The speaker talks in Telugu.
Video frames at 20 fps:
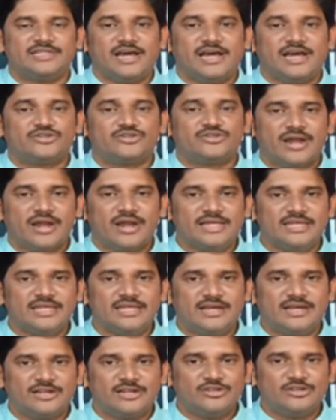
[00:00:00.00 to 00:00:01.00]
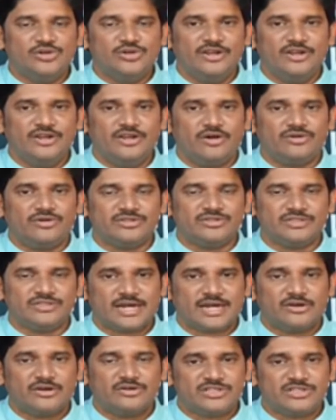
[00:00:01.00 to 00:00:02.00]
చాలా చోట్ల అధికార దుర్వినియోగం
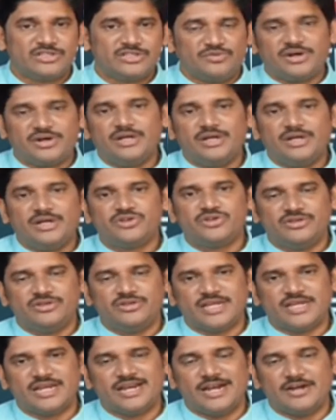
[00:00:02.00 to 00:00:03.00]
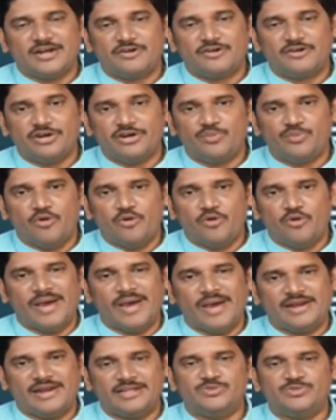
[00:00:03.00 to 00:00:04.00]
జరగడం చివరి నిమిషంలో జరిగినటువంటి పోల్
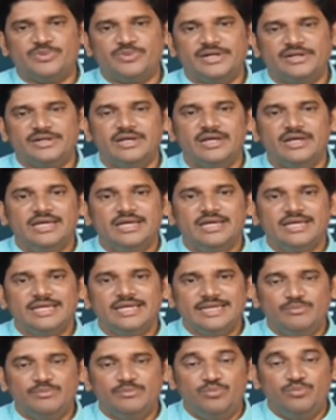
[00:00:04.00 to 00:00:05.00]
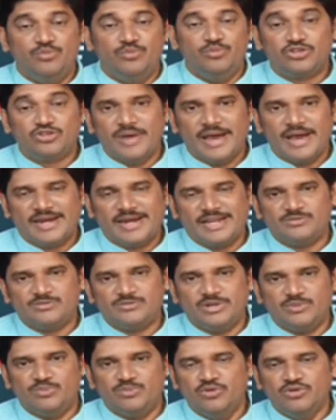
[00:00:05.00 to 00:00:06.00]
మేనేజ్మెంట్ ఈ బూత్
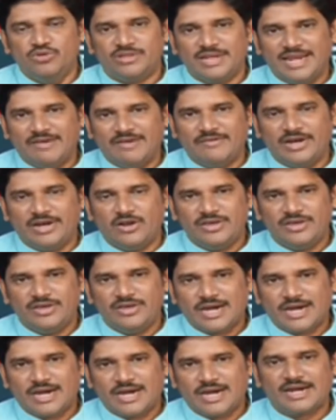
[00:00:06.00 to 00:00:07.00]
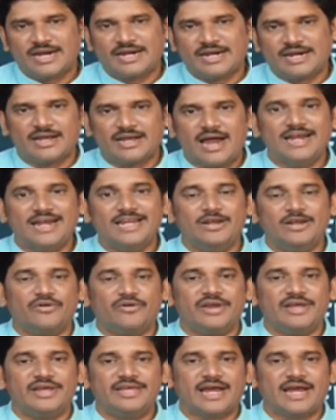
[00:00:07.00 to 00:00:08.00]
మేనేజ్మెంట్ బూత్ లెవెల్లో ఎక్కడెక్కడ ఖాళీలు
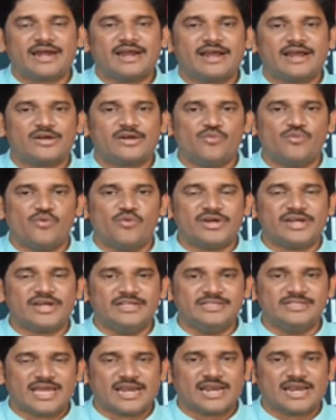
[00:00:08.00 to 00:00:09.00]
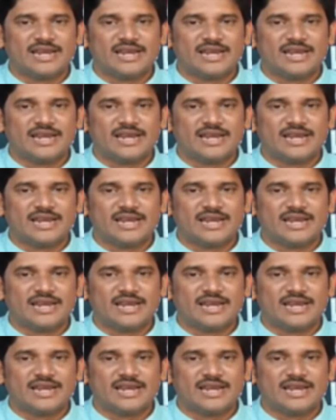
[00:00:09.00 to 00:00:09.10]
ఉన్నాయి ఎక్కడెక్కడ ఓటింగ్